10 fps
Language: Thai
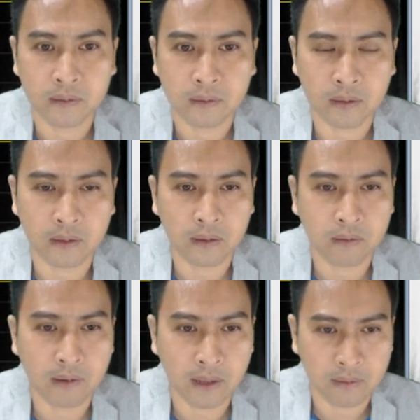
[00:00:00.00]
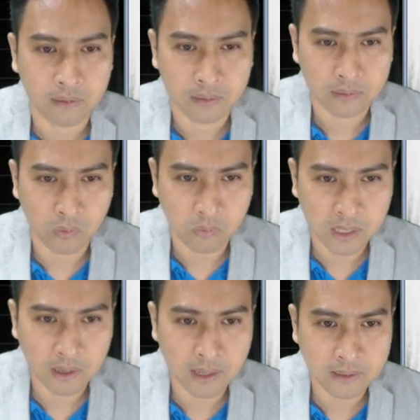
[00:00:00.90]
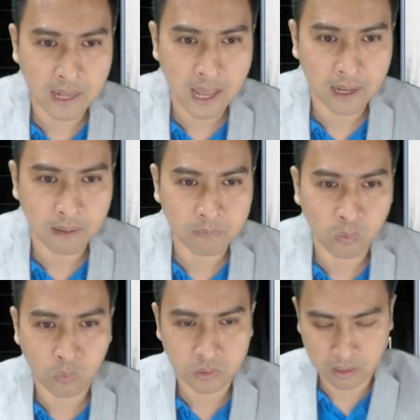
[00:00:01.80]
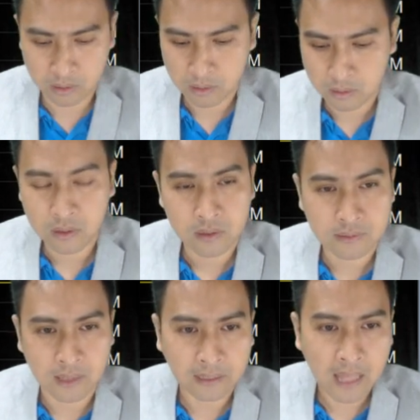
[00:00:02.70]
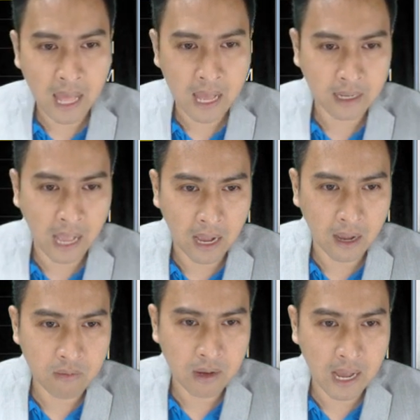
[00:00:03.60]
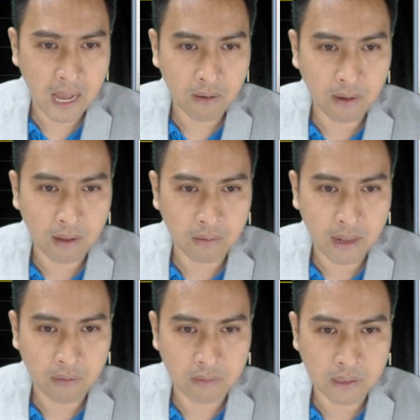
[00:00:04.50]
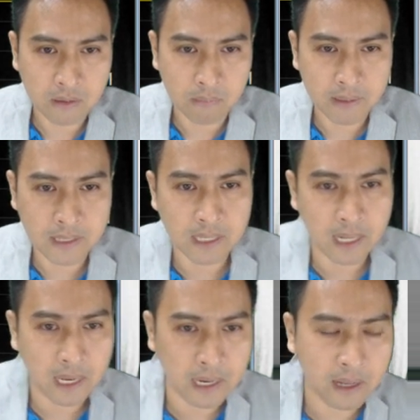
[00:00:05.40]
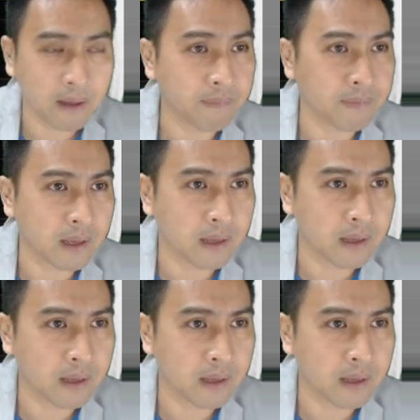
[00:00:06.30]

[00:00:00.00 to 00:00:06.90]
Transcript: เอาล่ะตรงนี้ก็น่าจะได้ครับดูจากสายตากะคร่าวๆแล้วแนวนี้ก็ไม่ขี้เหร่นะครับนะ